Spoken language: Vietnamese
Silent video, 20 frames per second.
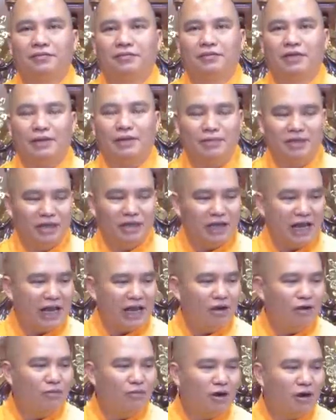thậm chí
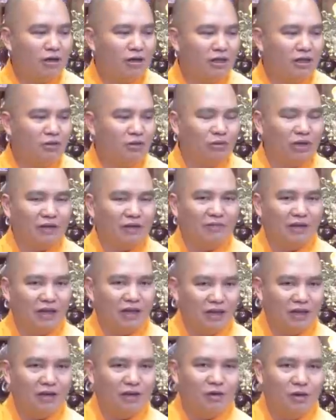ngày hôm đó thì chúng ta vẫn
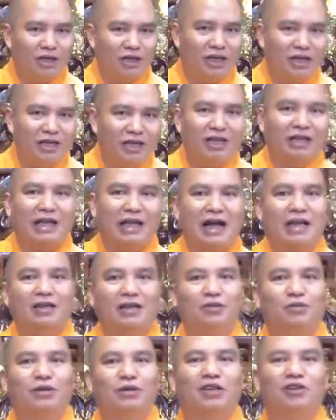ờ, lôi kinh địa tạng cho
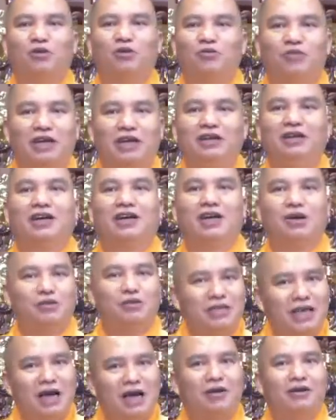chúng ta tụng vẫn được
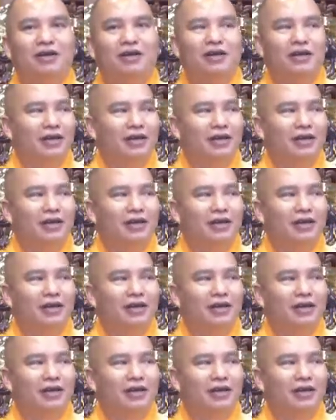không sao